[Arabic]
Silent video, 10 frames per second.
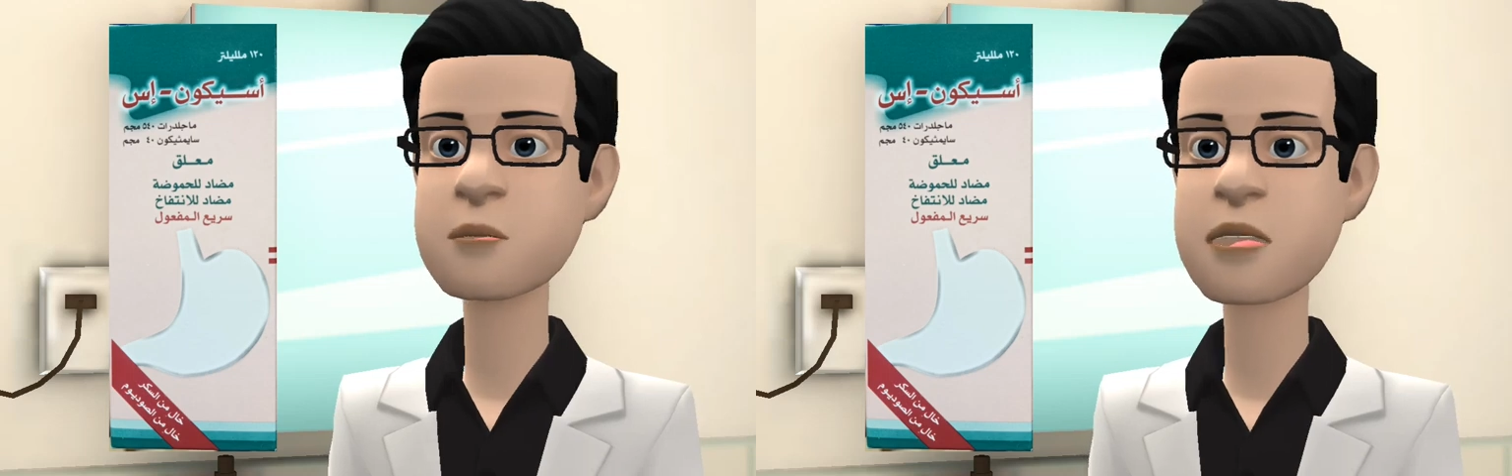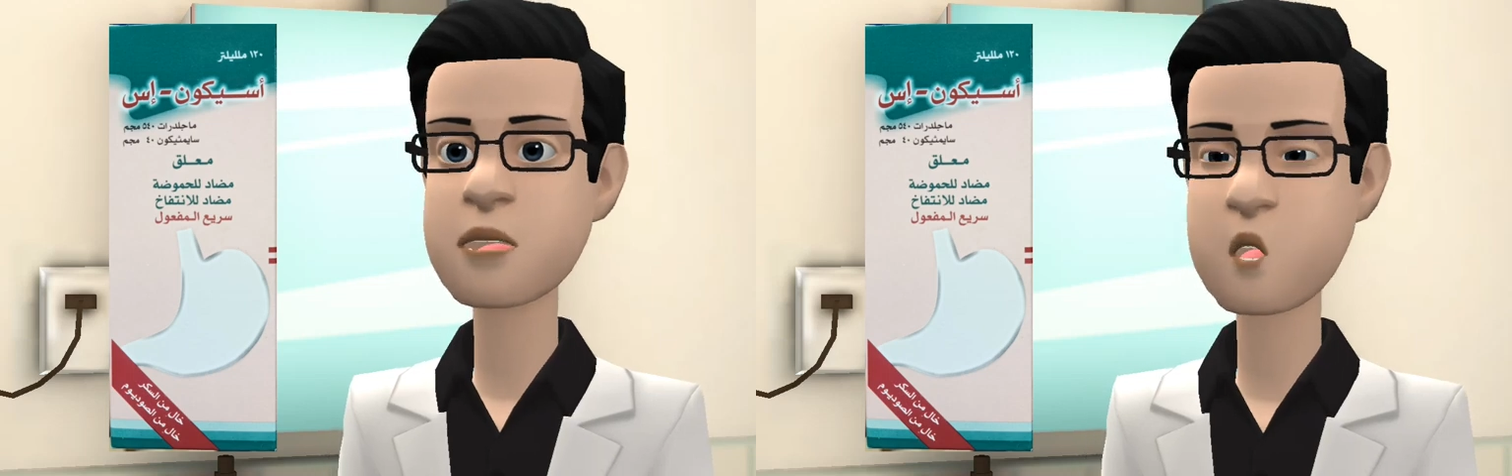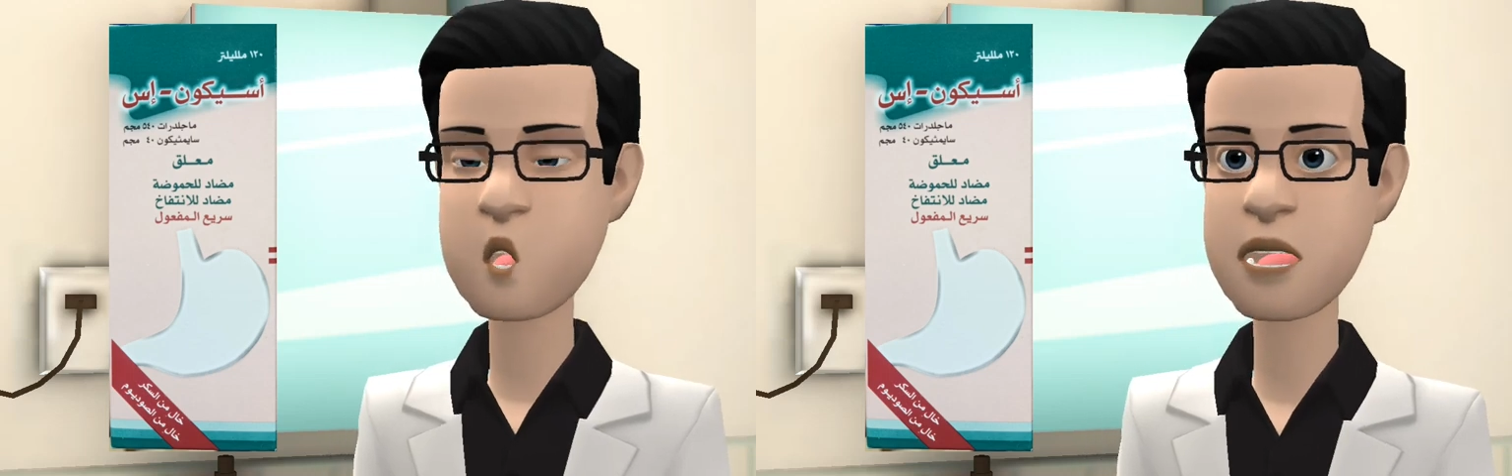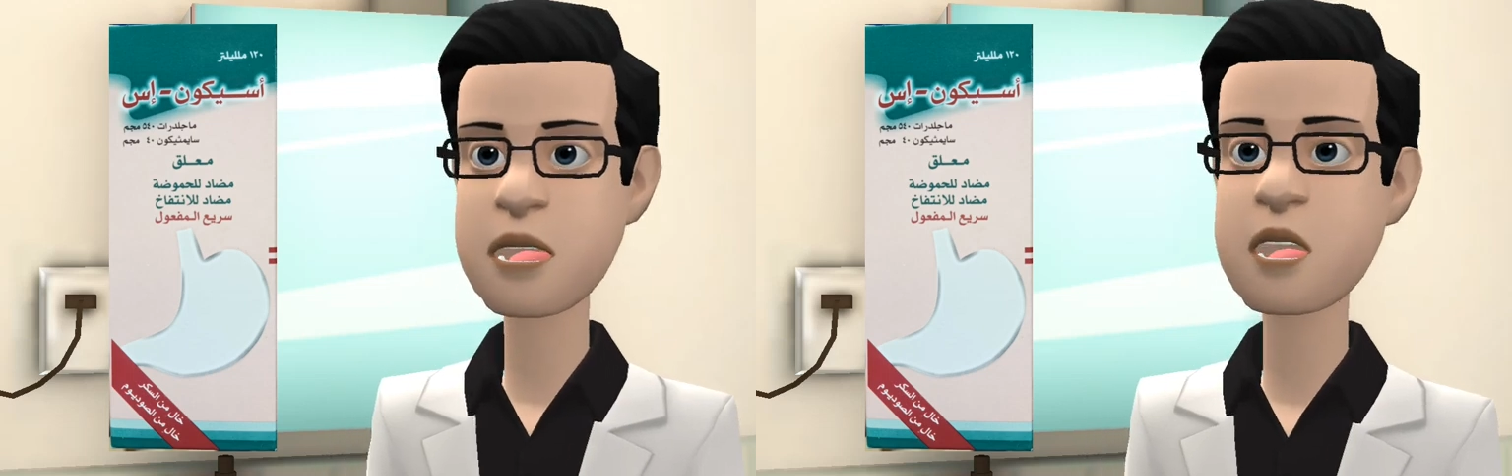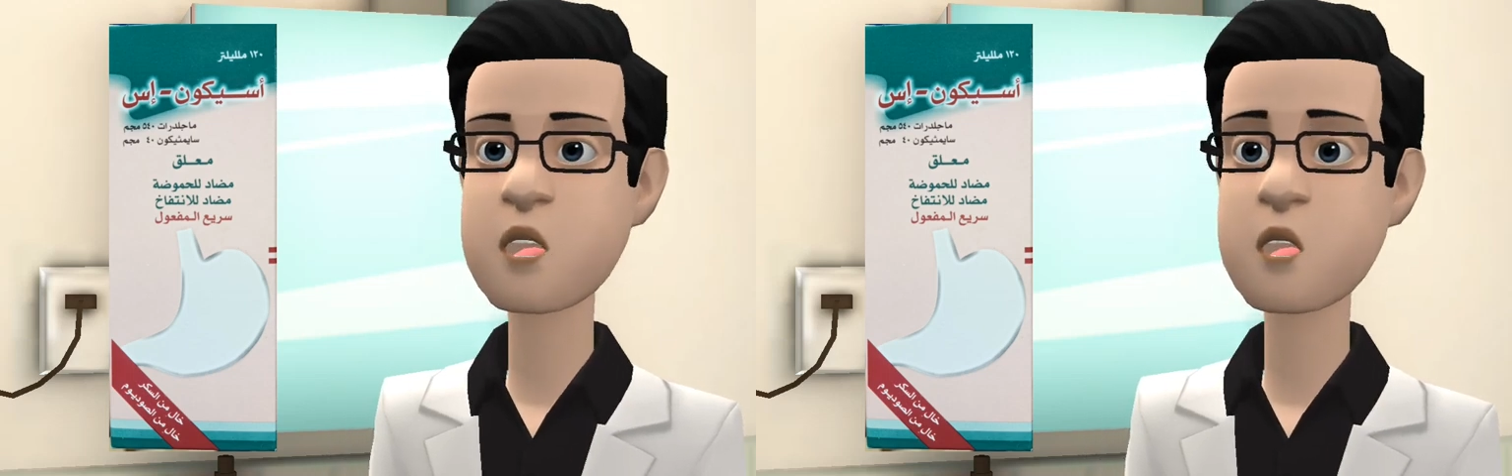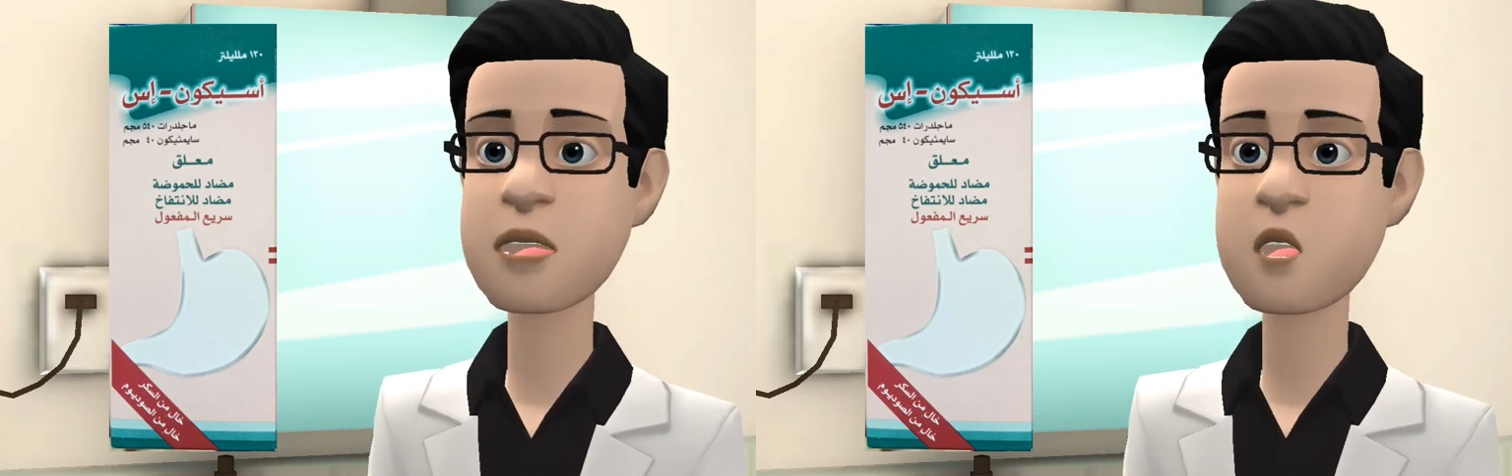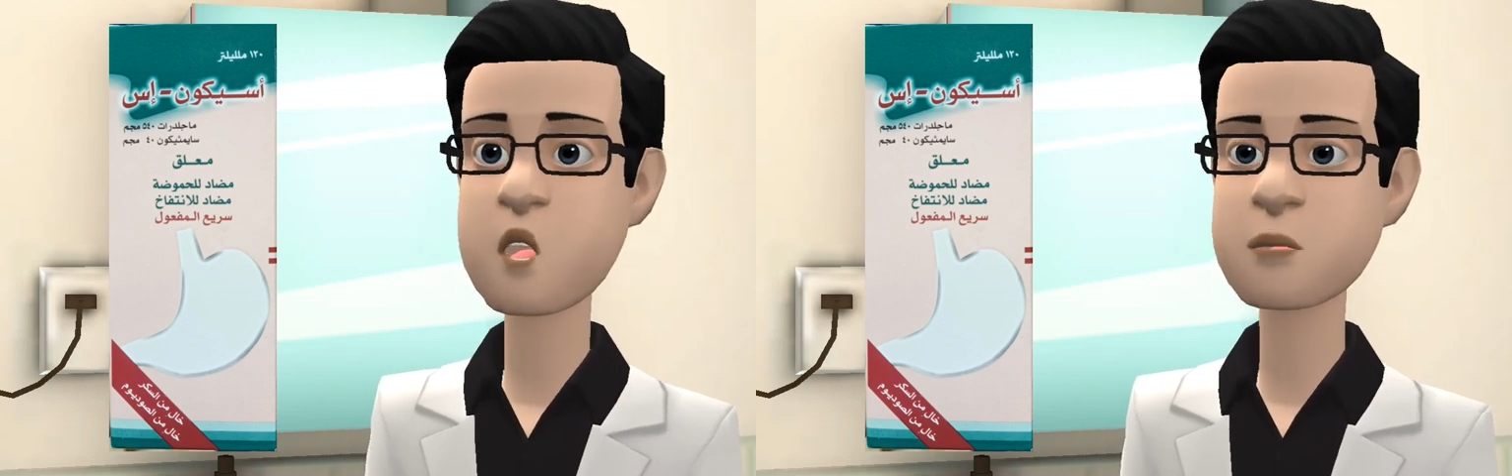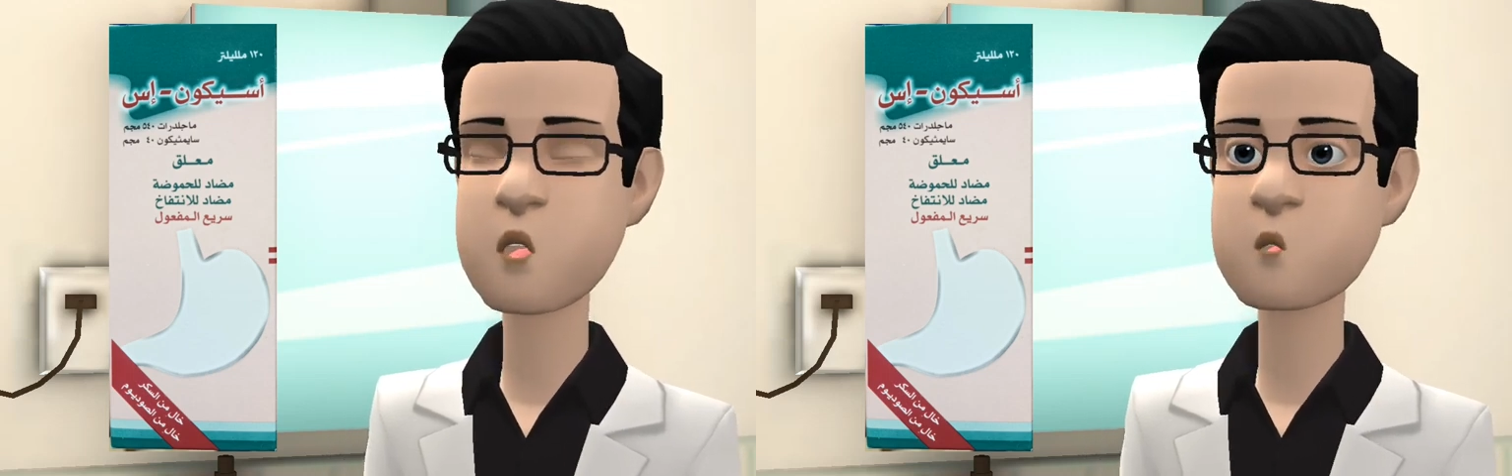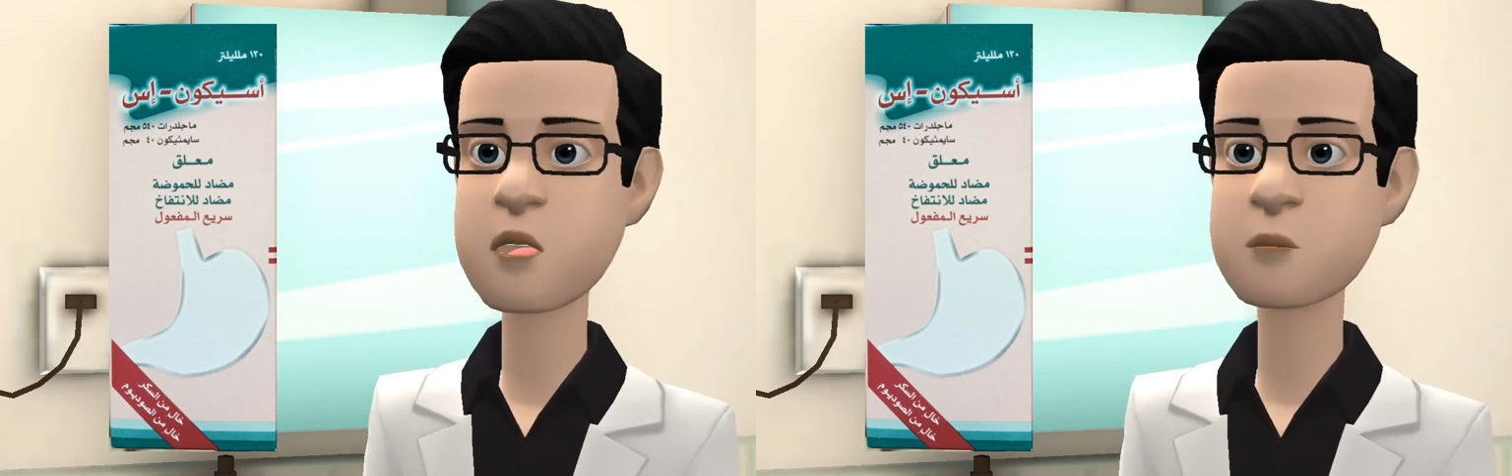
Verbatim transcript: مثل حرقة المعدة والتجشؤ